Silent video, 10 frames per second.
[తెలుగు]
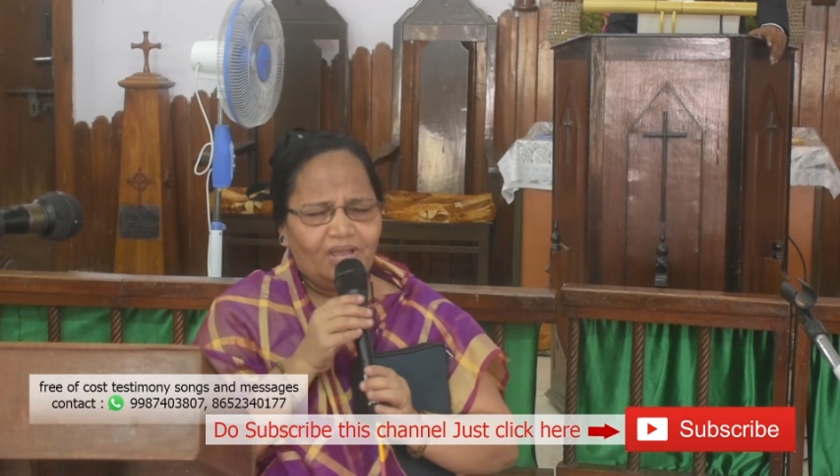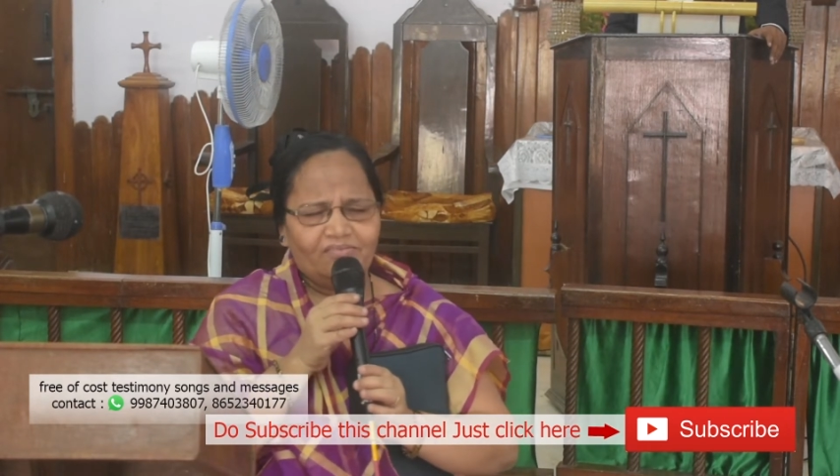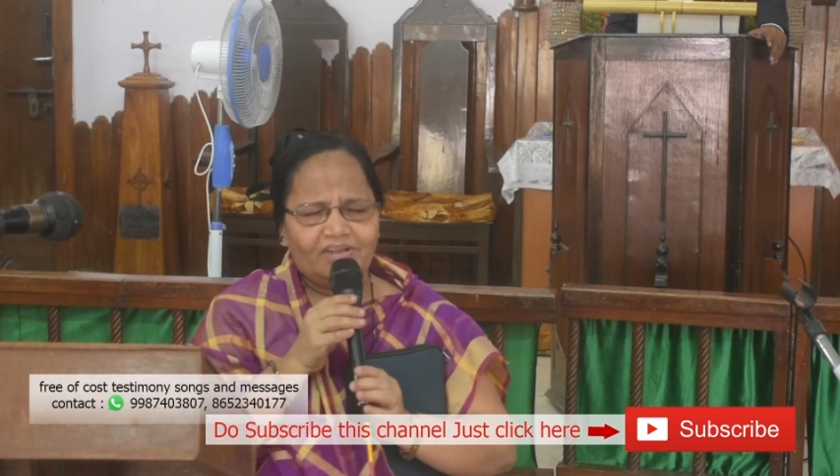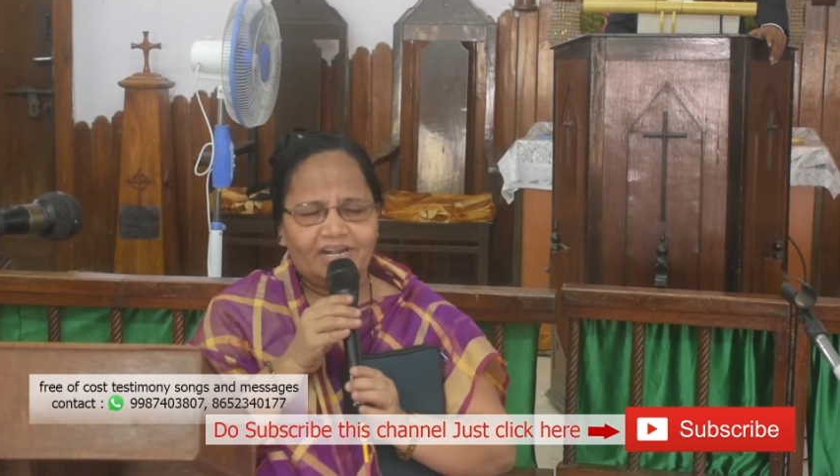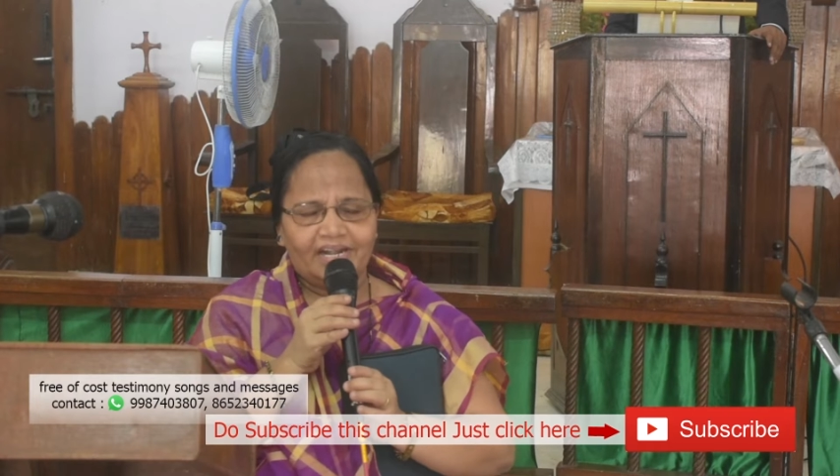
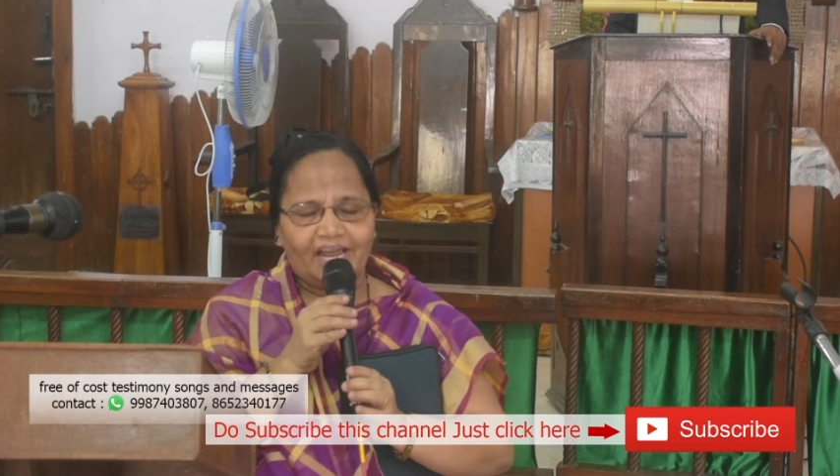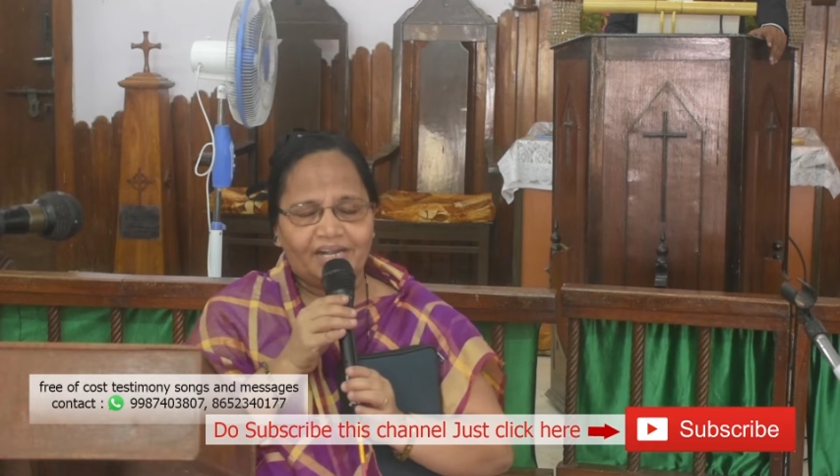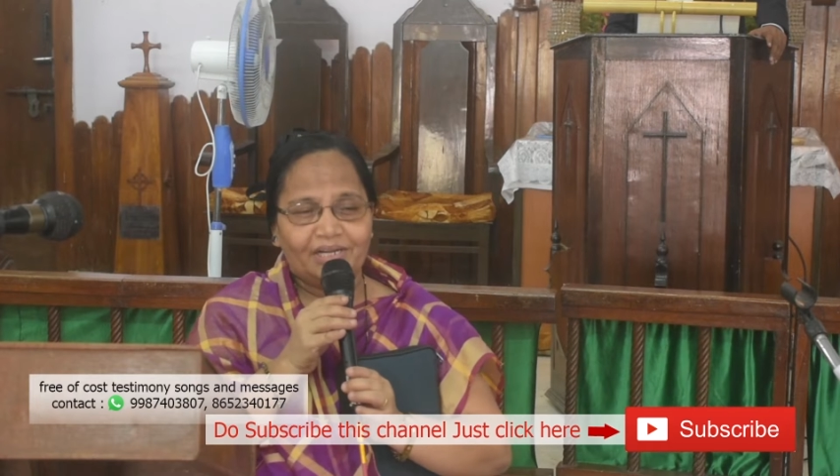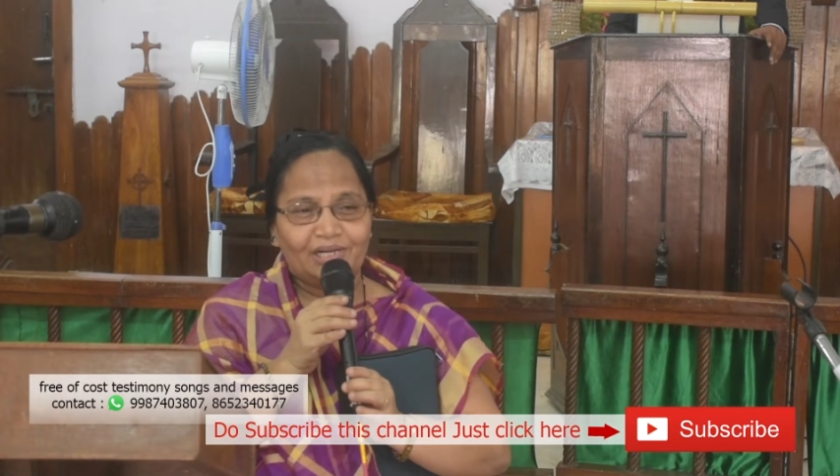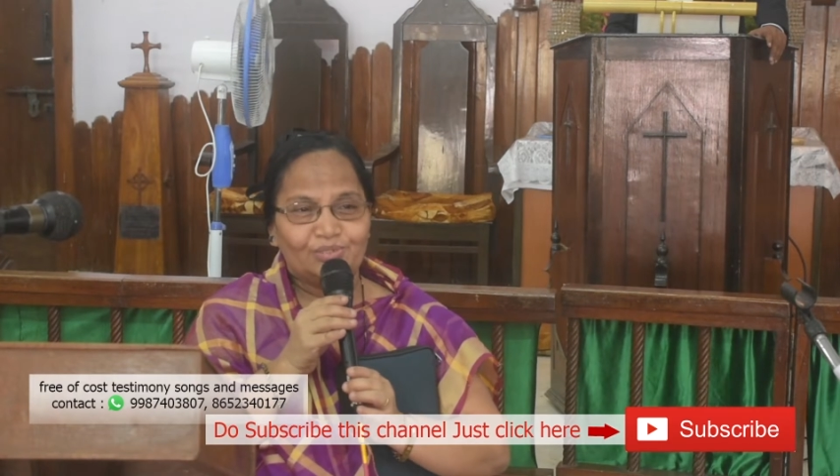వాళ్ళ
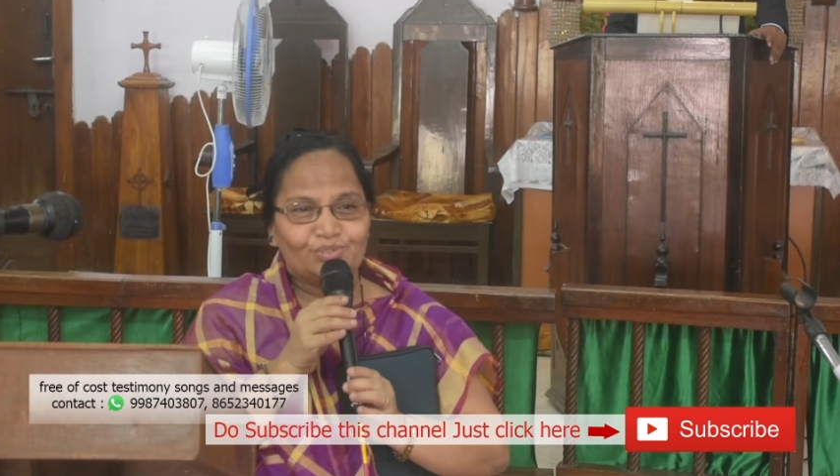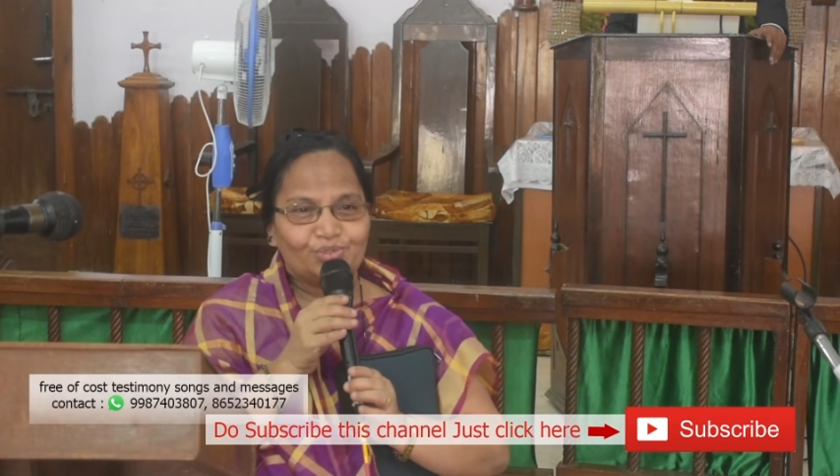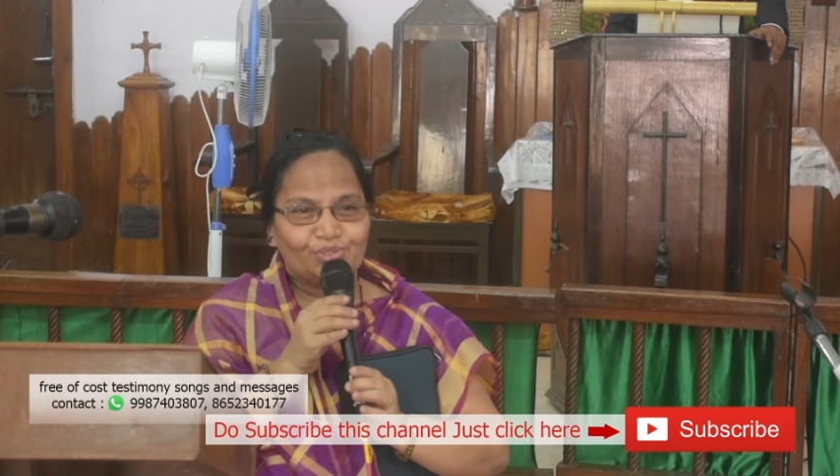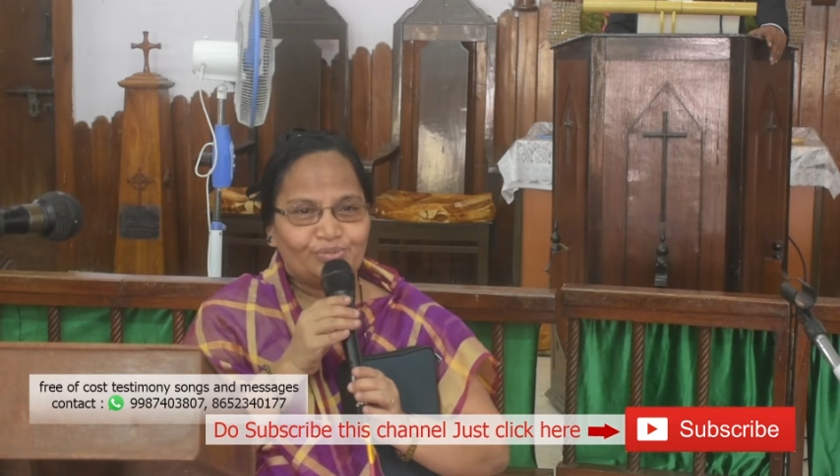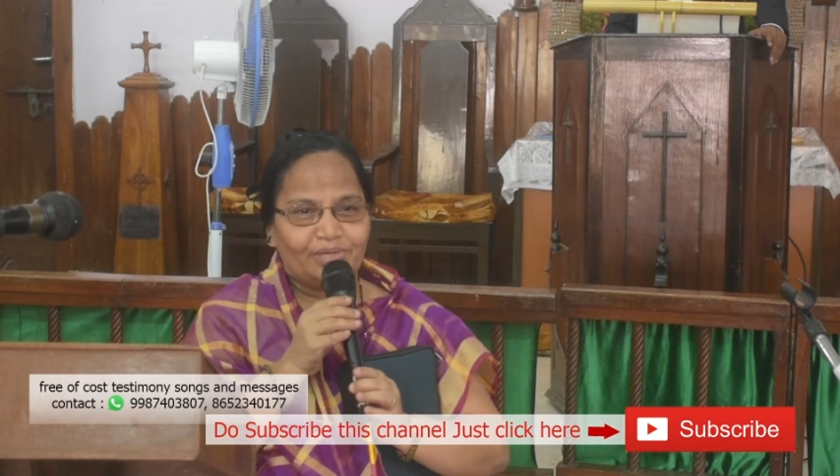నాన్నలను
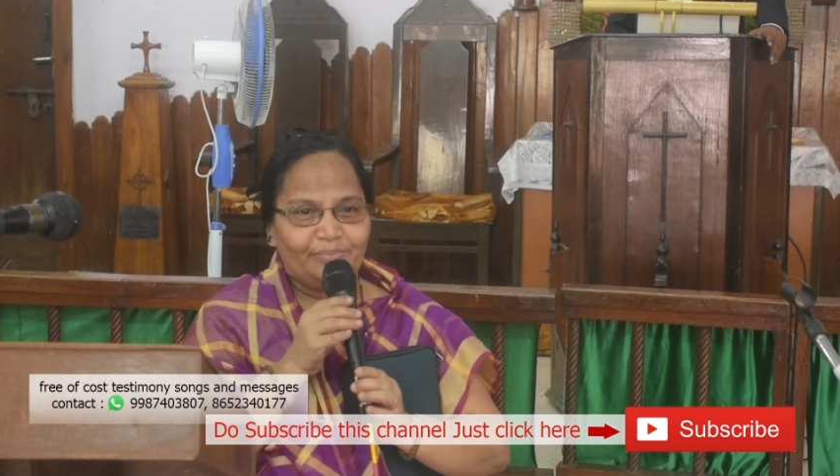చూస్తూ ఆ